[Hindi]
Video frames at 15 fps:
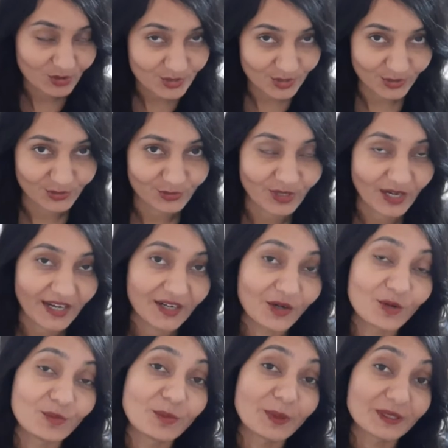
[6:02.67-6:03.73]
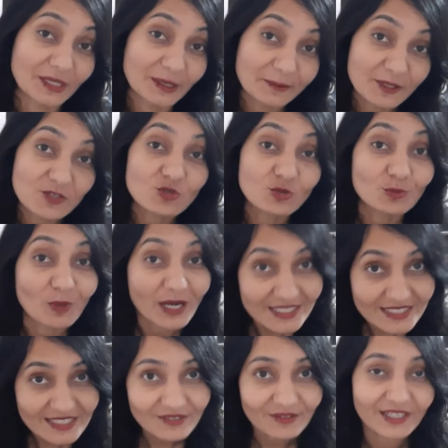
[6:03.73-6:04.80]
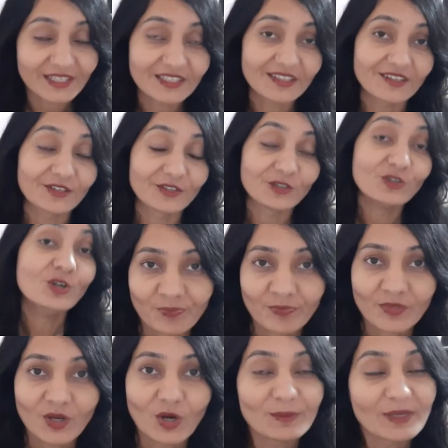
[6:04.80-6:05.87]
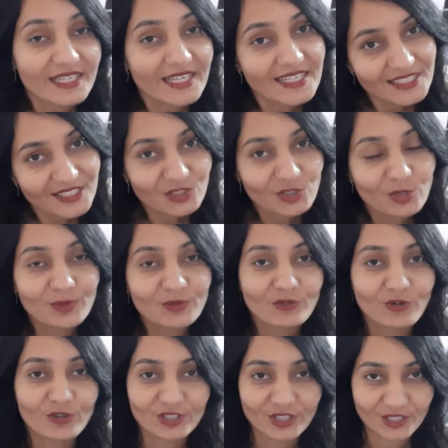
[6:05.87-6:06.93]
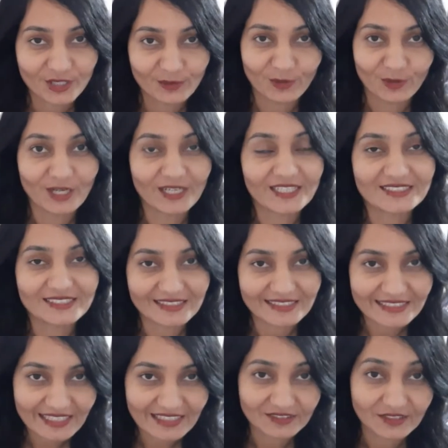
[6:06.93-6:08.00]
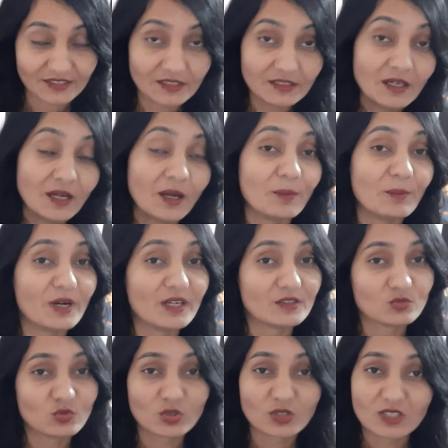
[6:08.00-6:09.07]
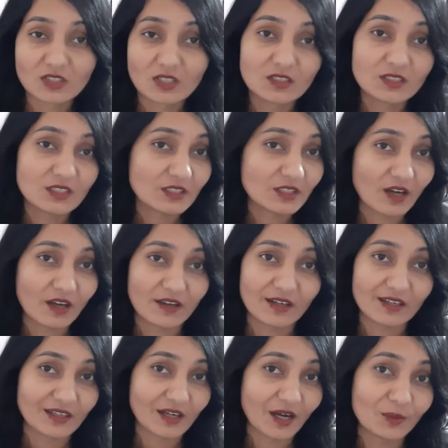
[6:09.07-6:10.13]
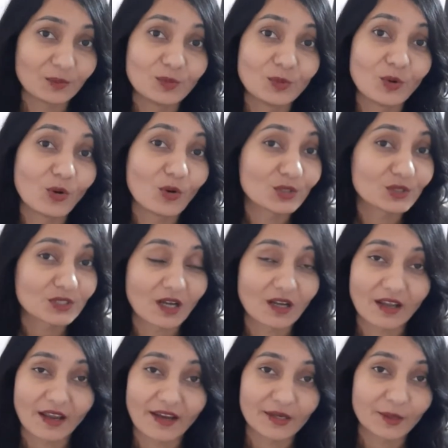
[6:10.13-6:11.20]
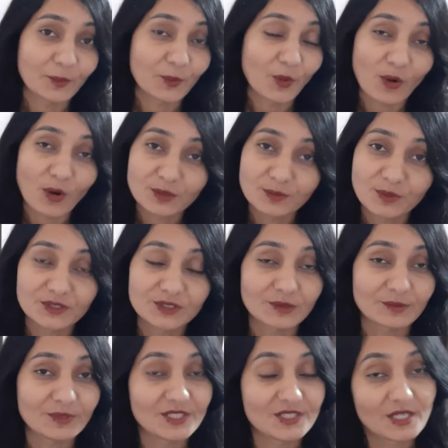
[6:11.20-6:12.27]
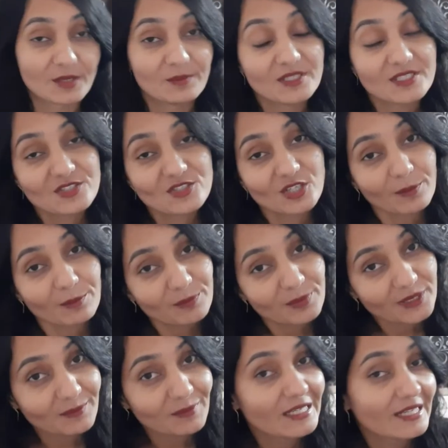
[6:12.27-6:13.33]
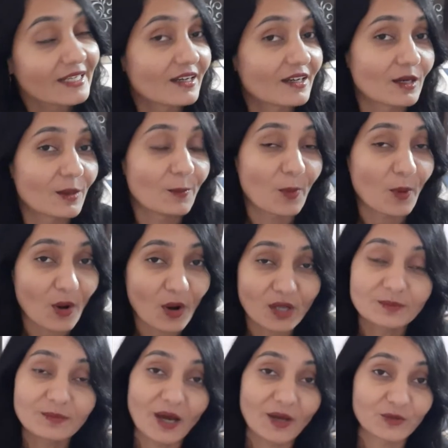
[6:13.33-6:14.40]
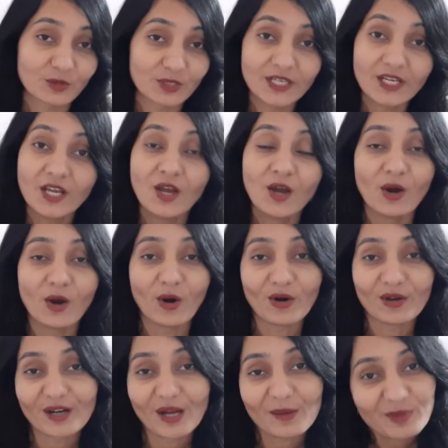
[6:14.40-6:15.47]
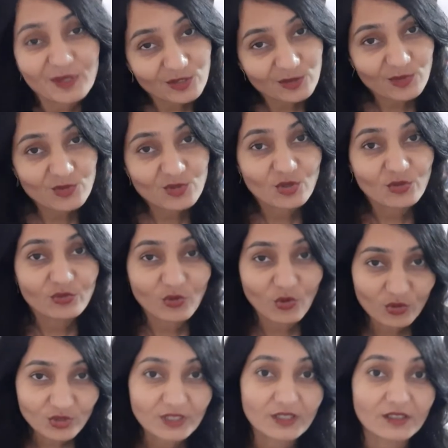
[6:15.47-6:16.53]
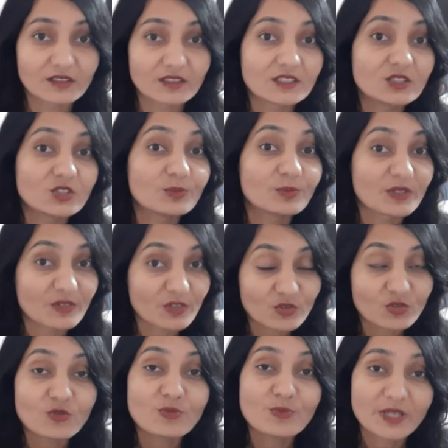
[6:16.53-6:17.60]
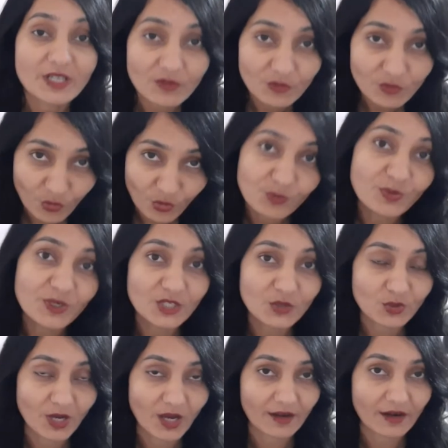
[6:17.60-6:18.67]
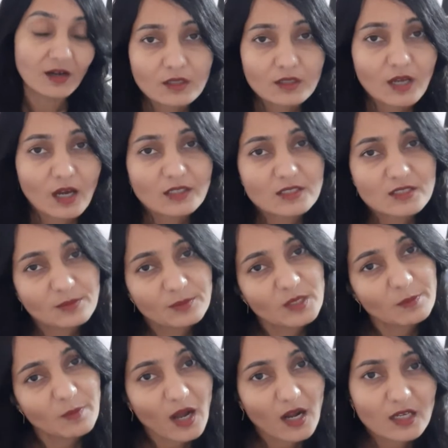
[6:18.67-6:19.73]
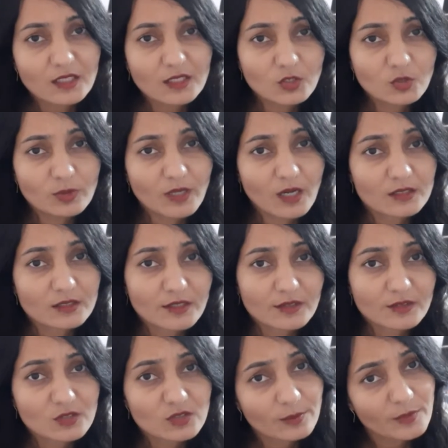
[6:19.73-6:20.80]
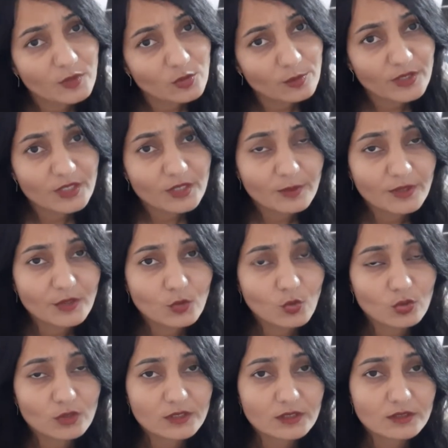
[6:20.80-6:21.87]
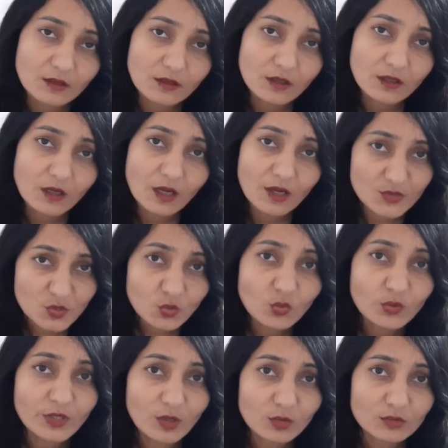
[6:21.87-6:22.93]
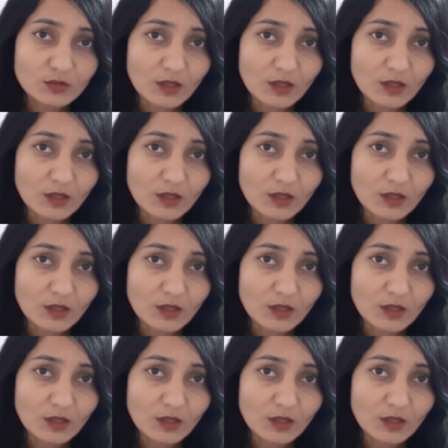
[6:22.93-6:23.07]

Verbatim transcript: को ज़रूर आएगा और पता है मैं सुबह से वेट कर रही हूँ और मैंने अंकित को भी फ़ोन करके बोला कि जल्दी आ जाना बट वो गधा नहीं आया यार बहुत नालायक है बहुत बदतमीज़ है मीन्स जब भी मिलेगा ना बहुत मारूंगी और अभी तो मैं उसको फोन कर रही थी तो बेवकूफ मेरा फोन भी नहीं उठा रहा यार ये सब मेरा पागल ही क्यों बनाते रहते सब मेरे को मीठी मीठी गोली देते रहते ऐसे कोई ना होता